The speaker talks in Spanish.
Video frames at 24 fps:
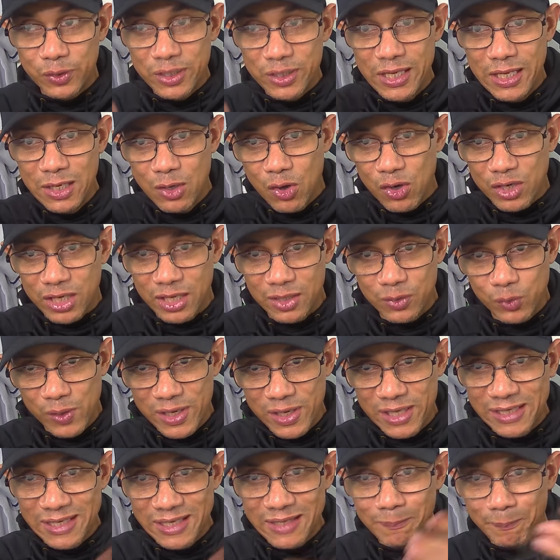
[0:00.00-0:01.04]
Y lo que
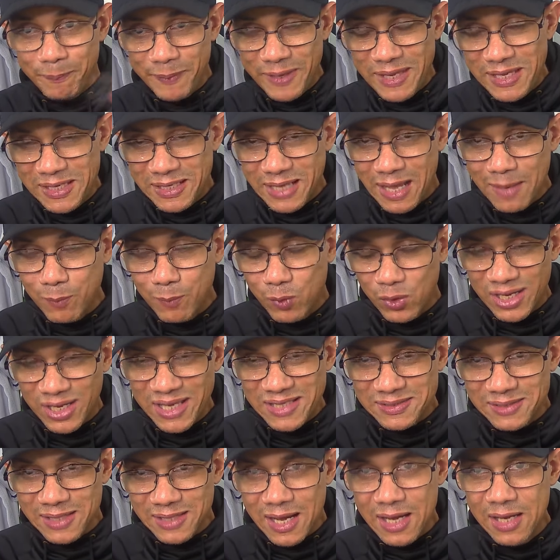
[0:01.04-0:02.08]
duele y pica y
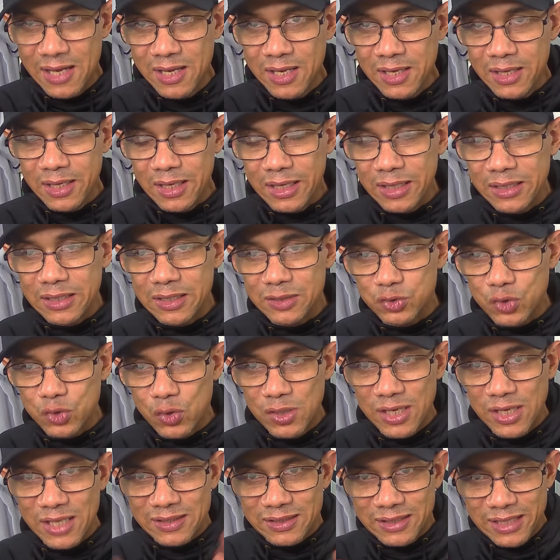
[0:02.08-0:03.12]
molesta es que son
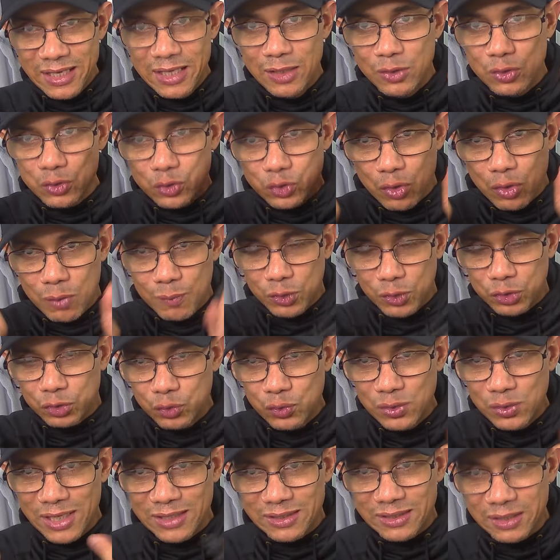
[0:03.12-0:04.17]
latinos como tú,
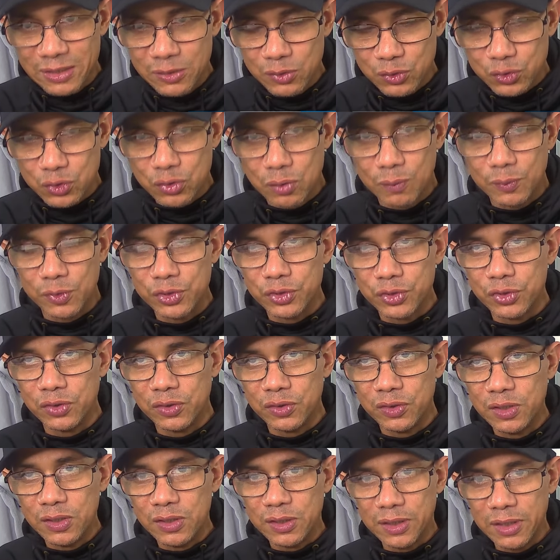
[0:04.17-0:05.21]
latinos como
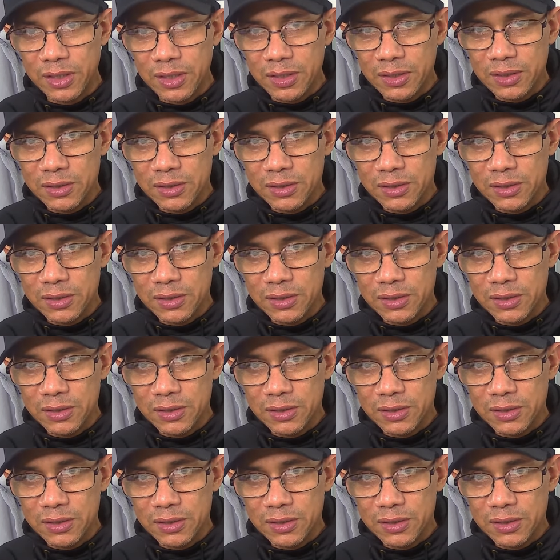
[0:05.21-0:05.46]
yo. ¿eh?